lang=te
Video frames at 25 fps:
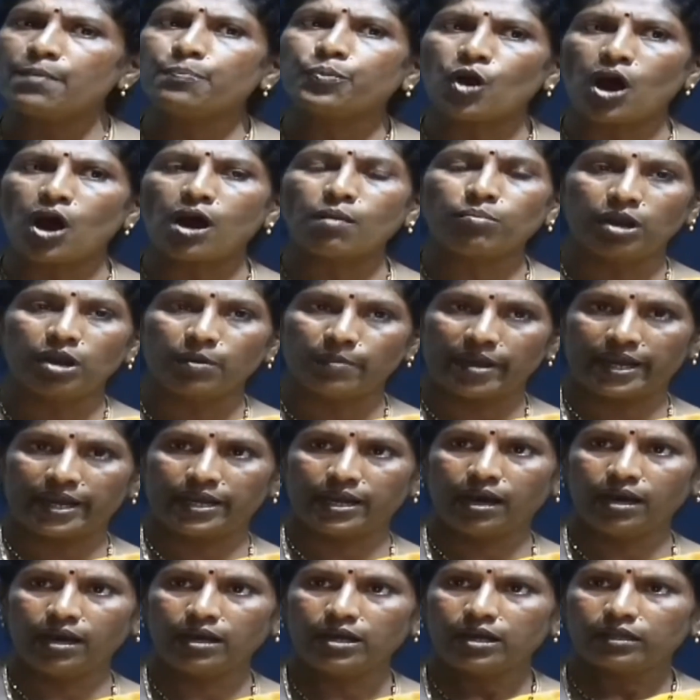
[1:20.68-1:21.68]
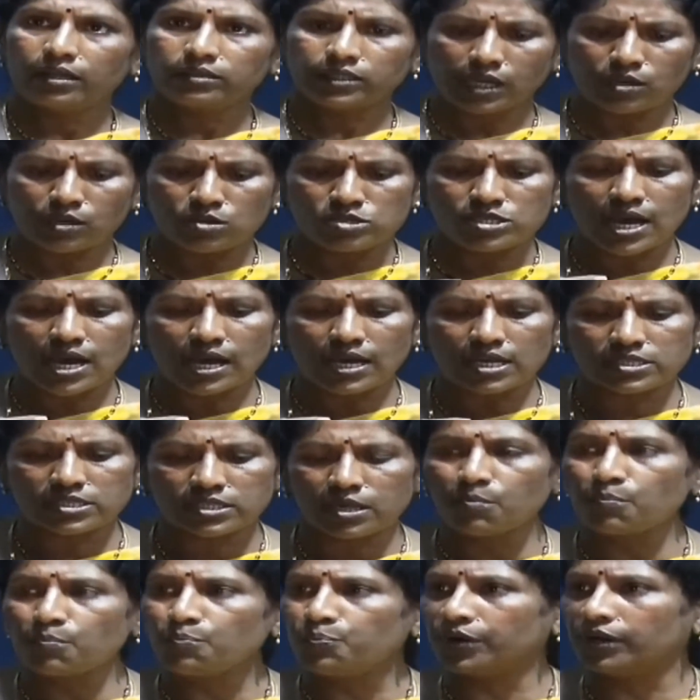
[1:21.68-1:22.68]
ఏ ప్రాబ్లం అయినా తను చాలా
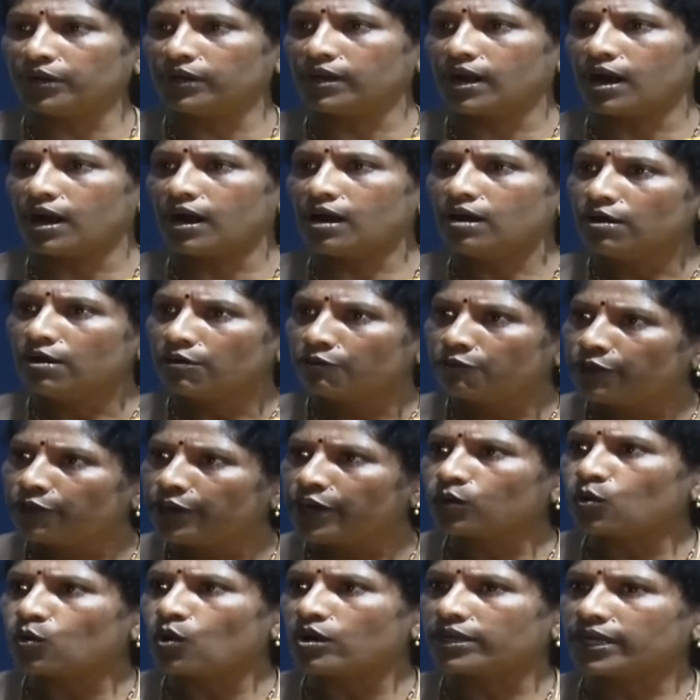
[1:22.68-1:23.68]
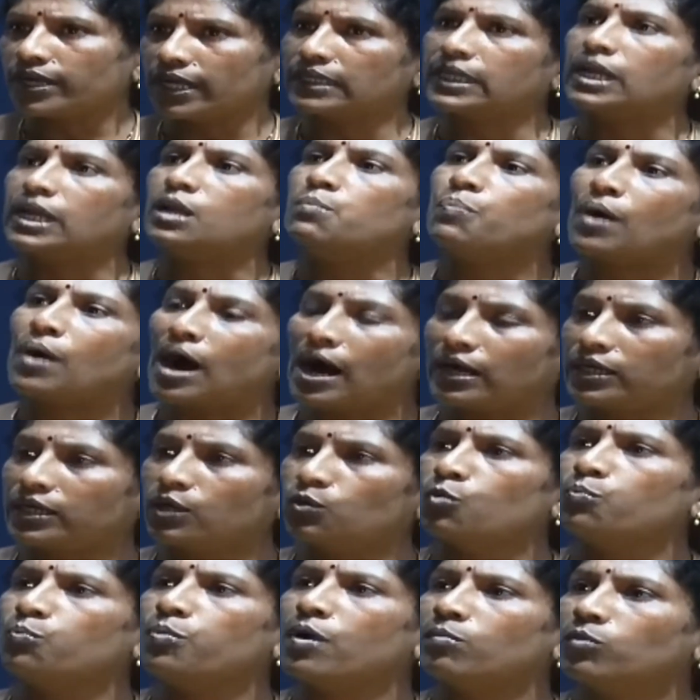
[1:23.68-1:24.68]
సింపుల్ గా విడగొట్టి తన పాట
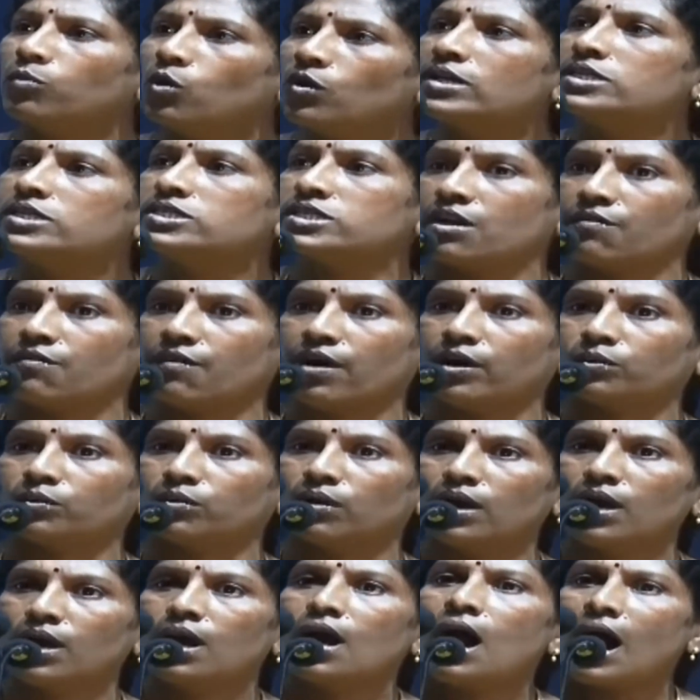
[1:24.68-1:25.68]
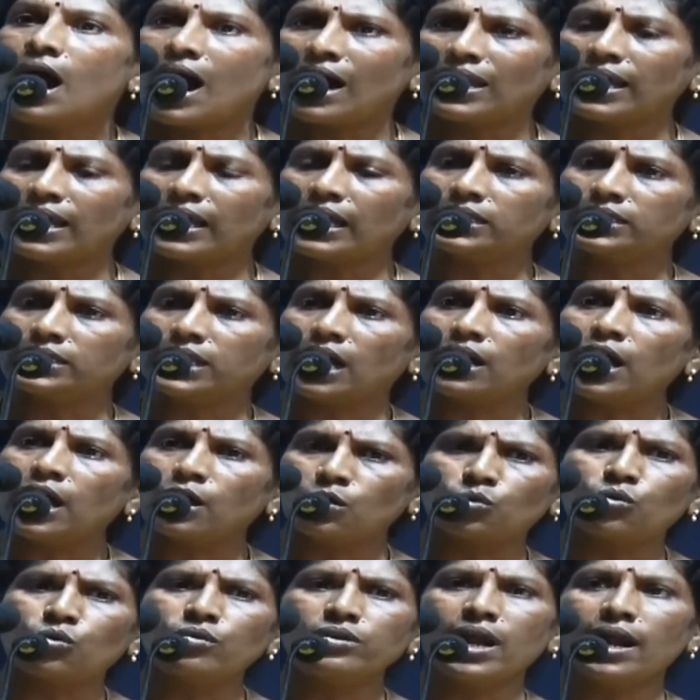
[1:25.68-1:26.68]
రూపంలో ఇచ్చేవాడు అలాగే తను
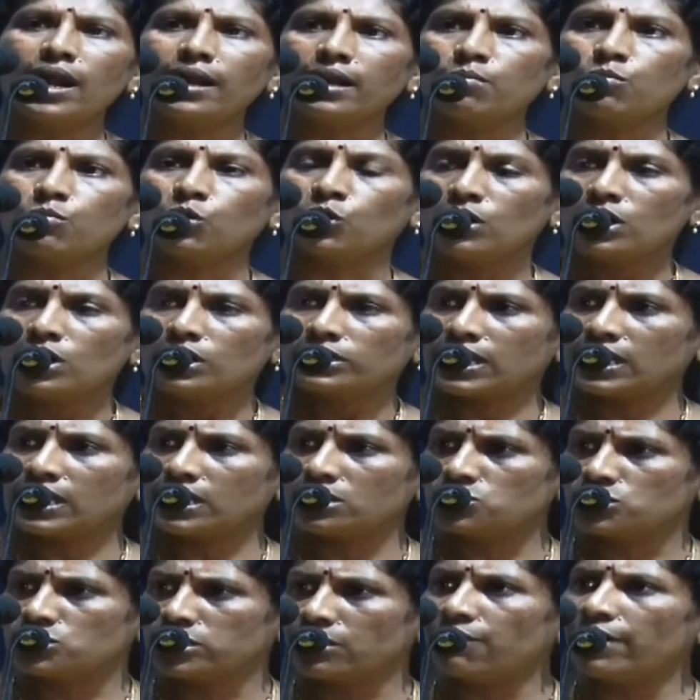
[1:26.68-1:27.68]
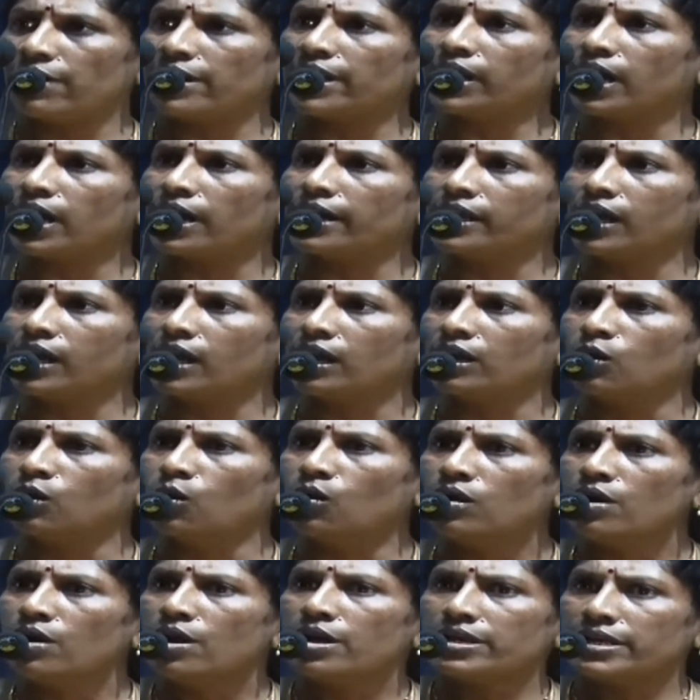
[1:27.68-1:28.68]
అనుకున్నాడేమో తన చివరి
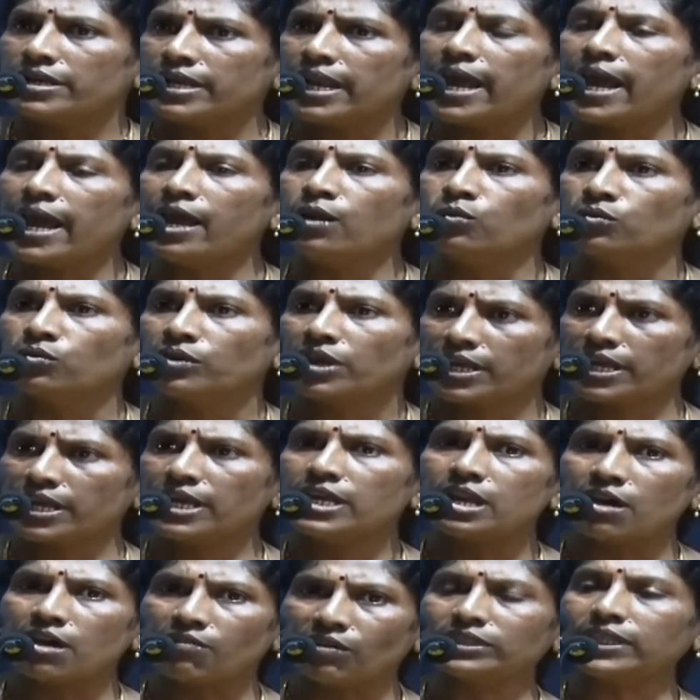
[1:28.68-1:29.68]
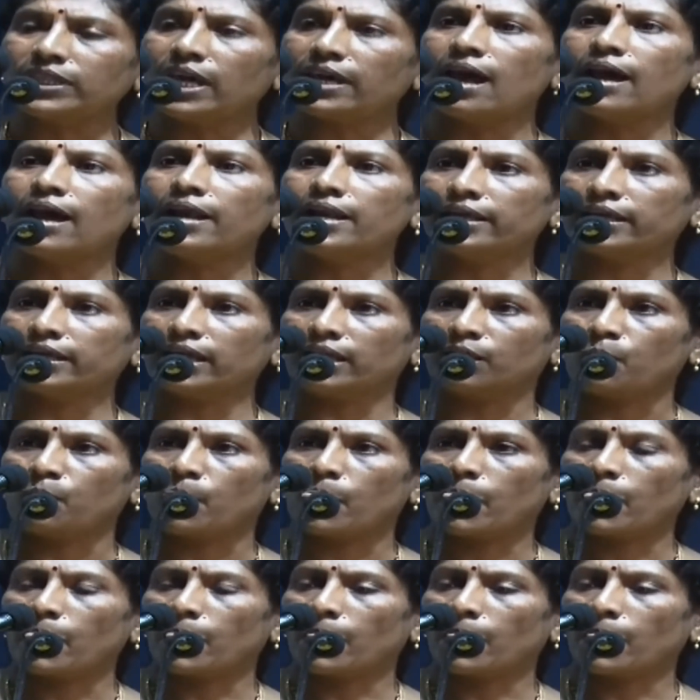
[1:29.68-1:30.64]
గడియల్లో నేను ఈ నవతరానికి